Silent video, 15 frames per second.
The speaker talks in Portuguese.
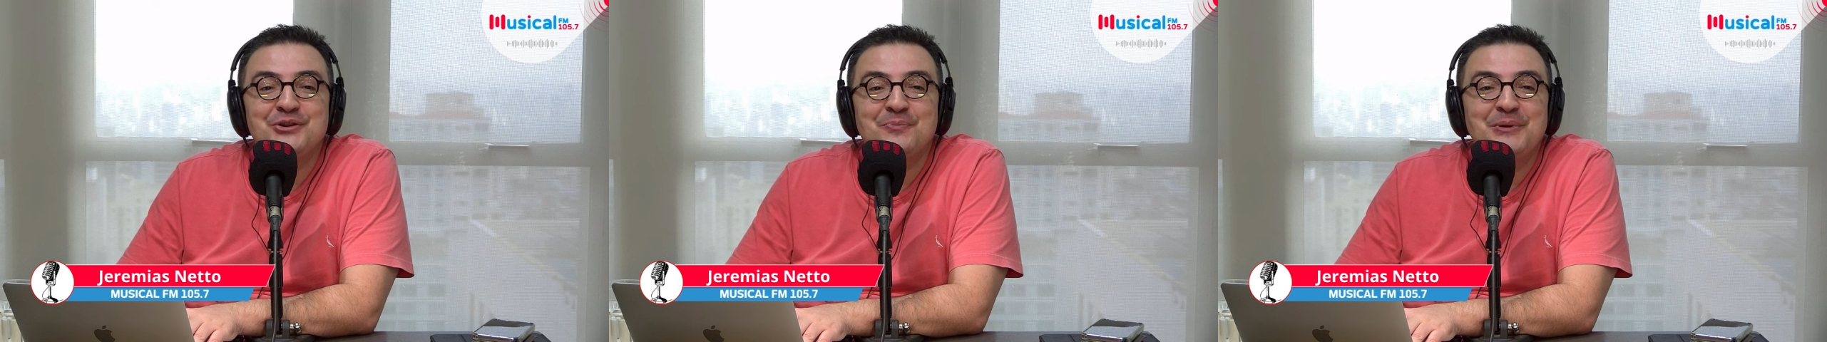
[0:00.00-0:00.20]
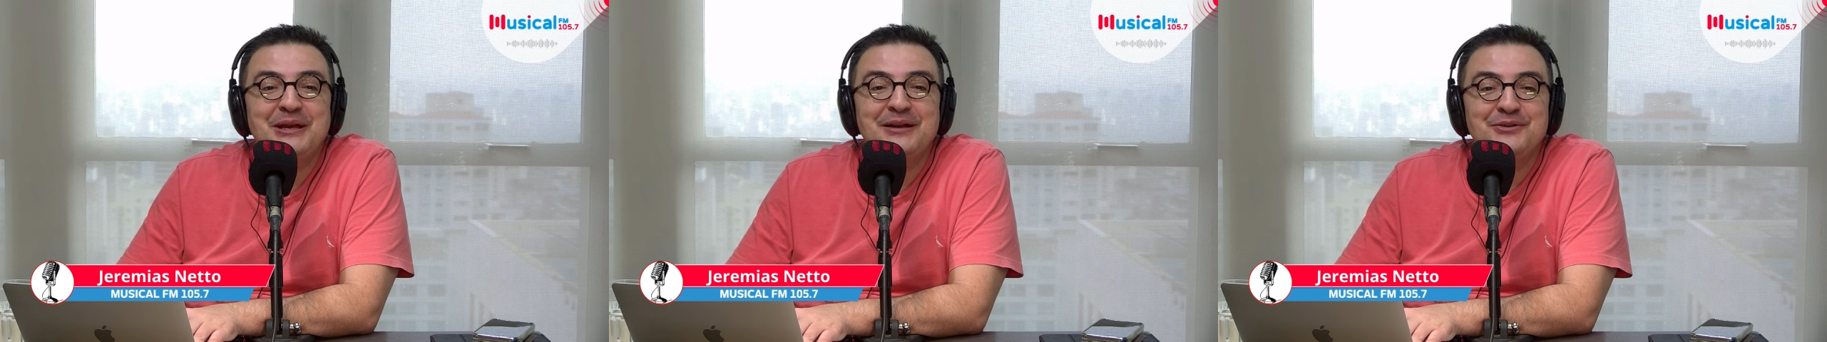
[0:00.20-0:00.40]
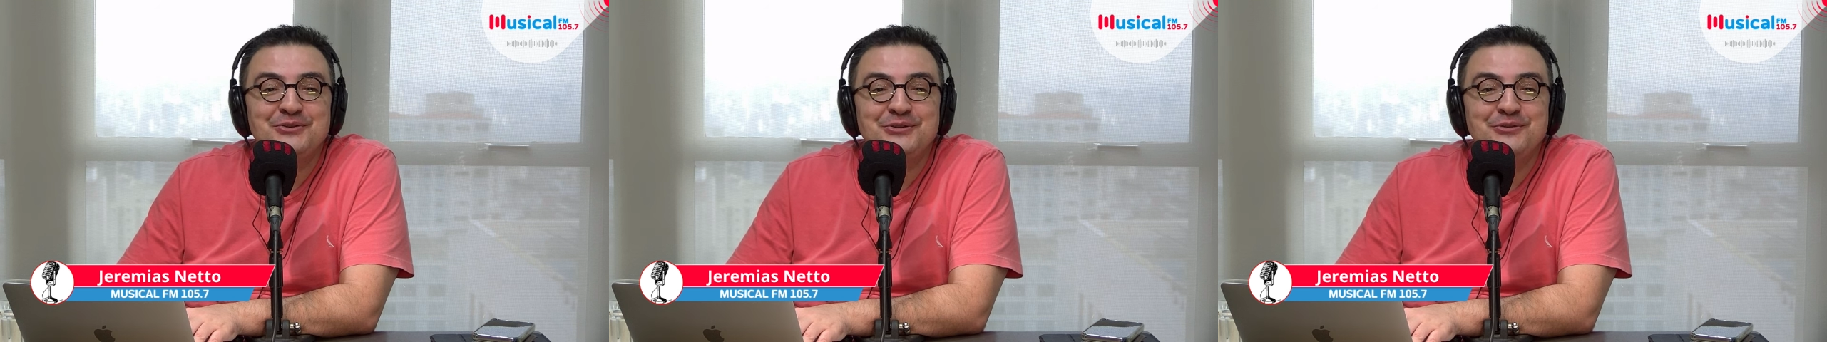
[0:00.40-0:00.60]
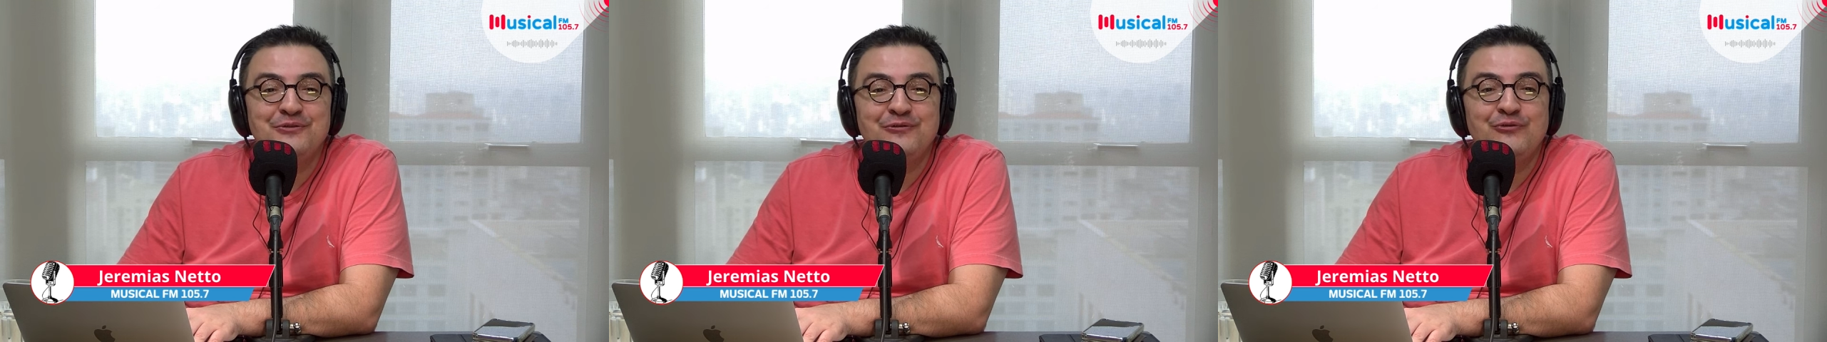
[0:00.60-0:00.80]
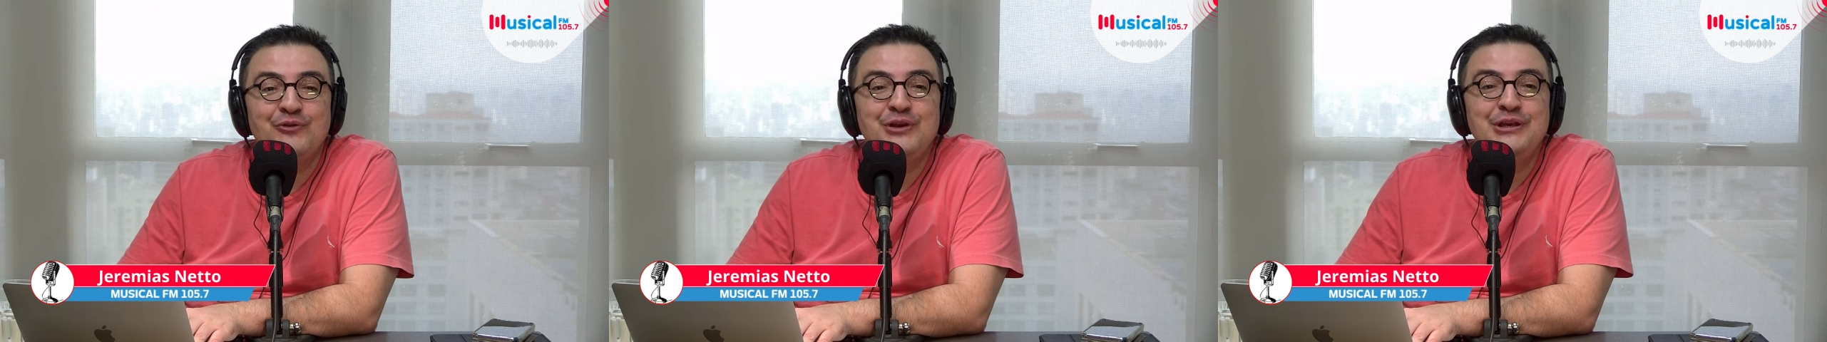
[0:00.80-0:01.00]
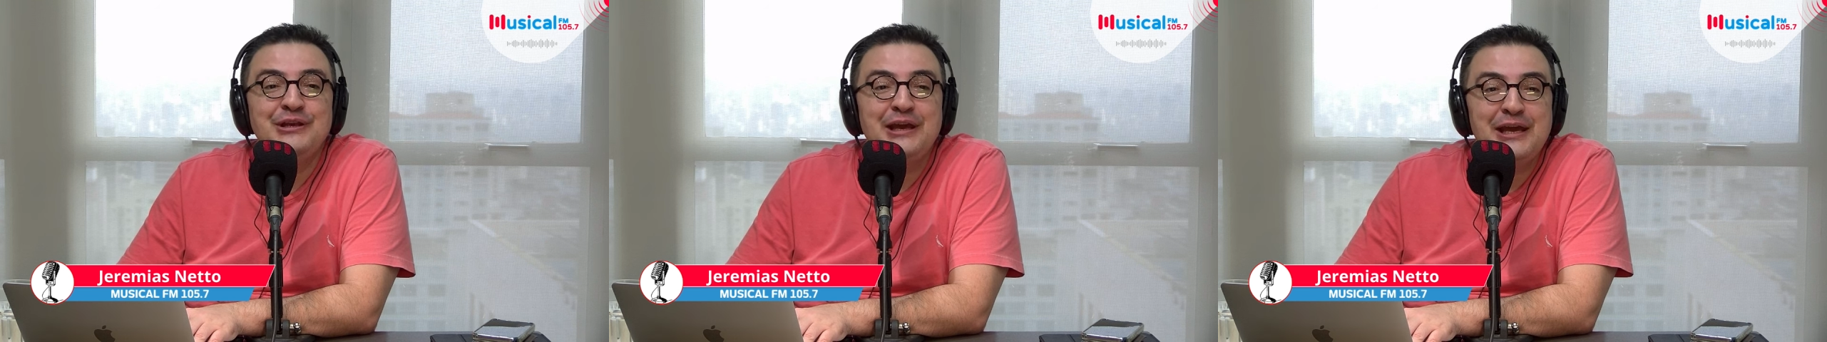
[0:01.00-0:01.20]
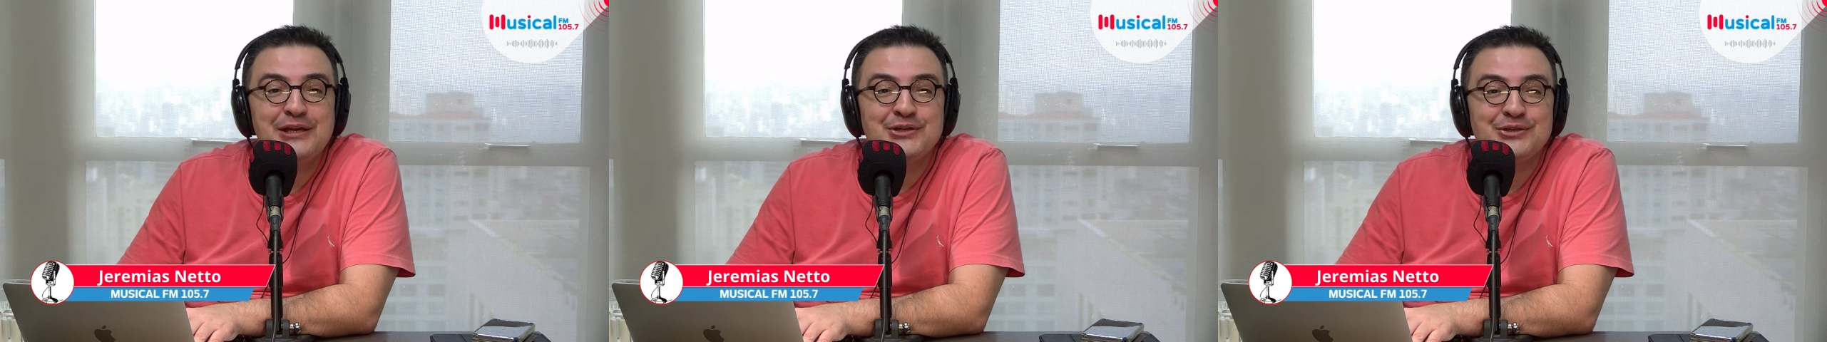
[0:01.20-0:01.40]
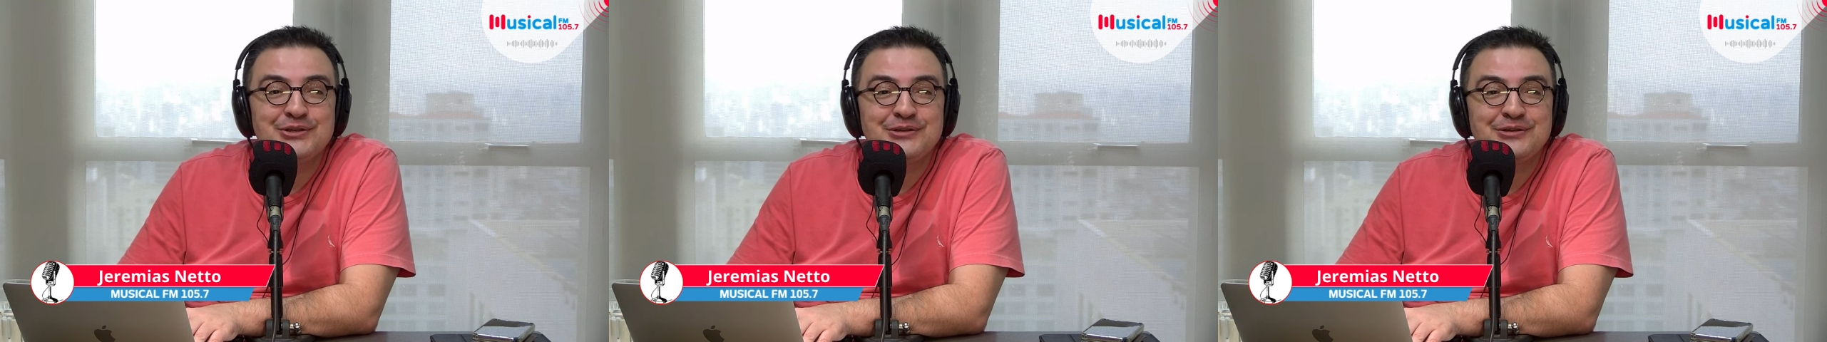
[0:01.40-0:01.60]
de aplicativo e
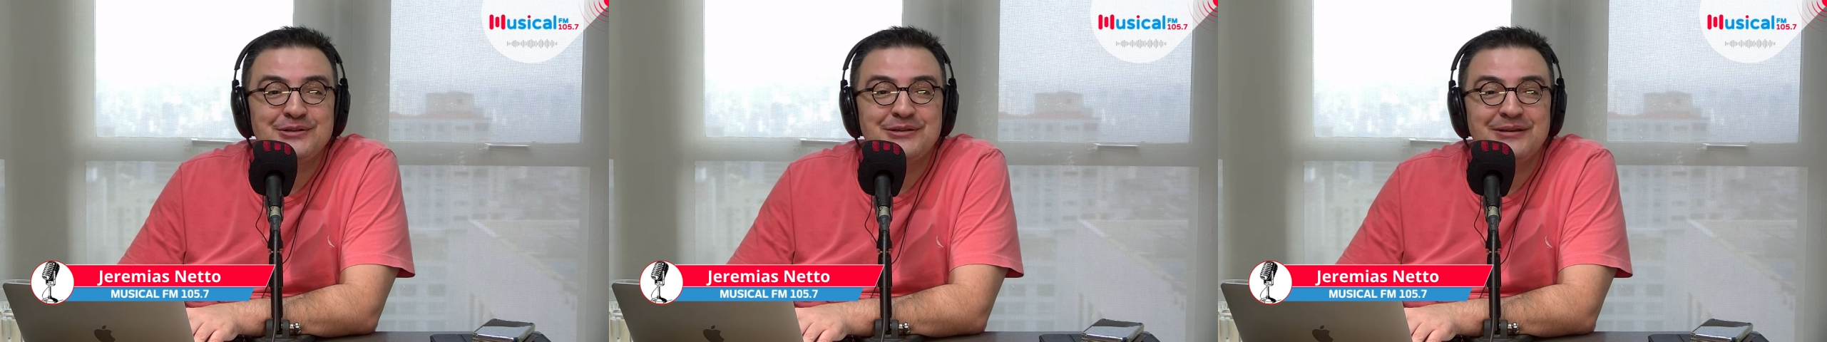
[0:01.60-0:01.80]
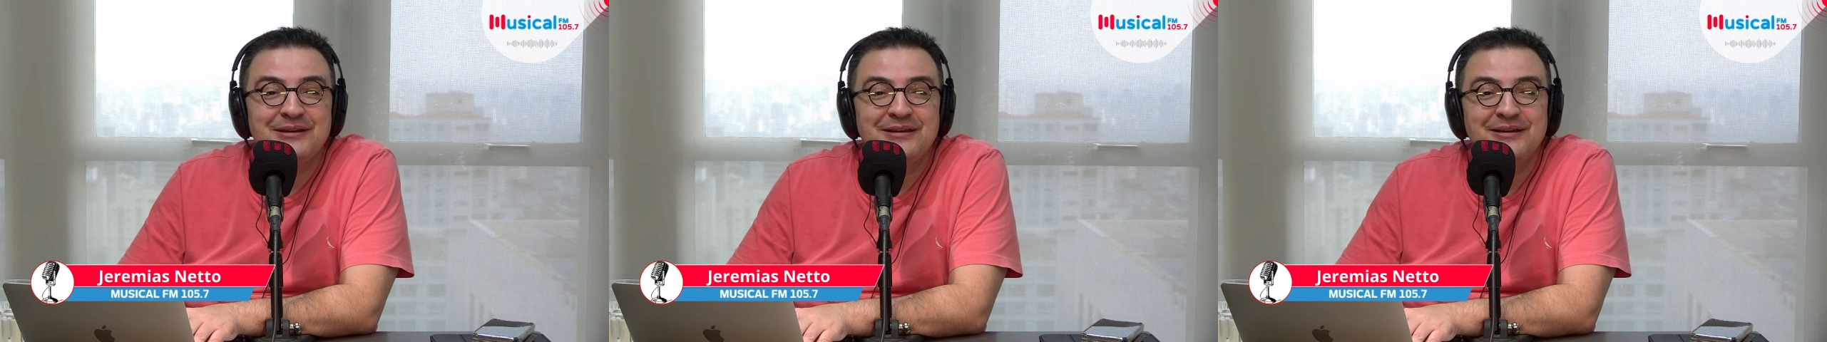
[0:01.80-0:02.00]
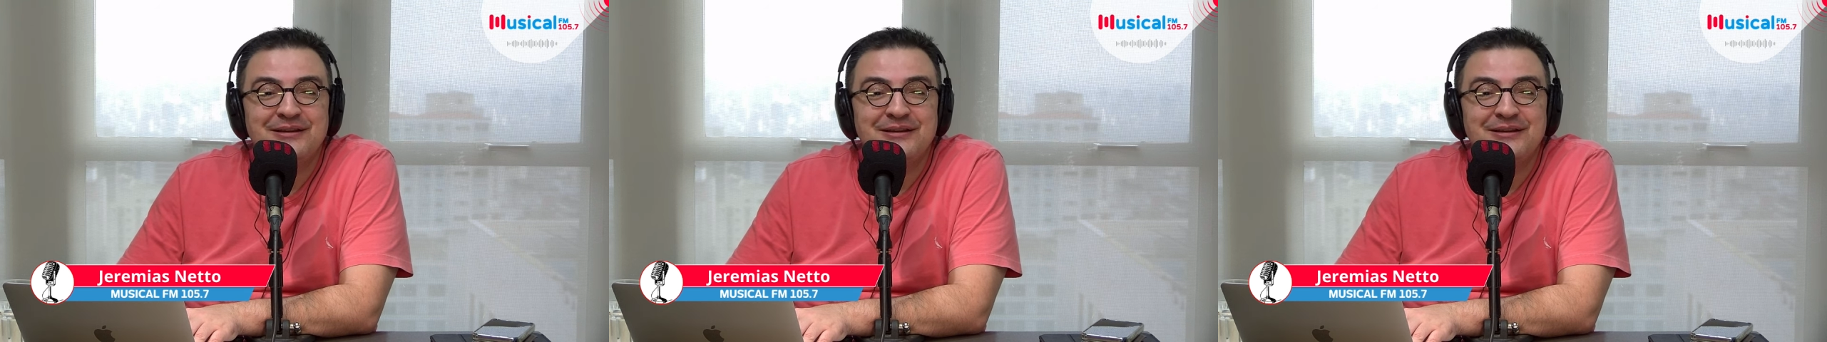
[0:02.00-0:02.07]
este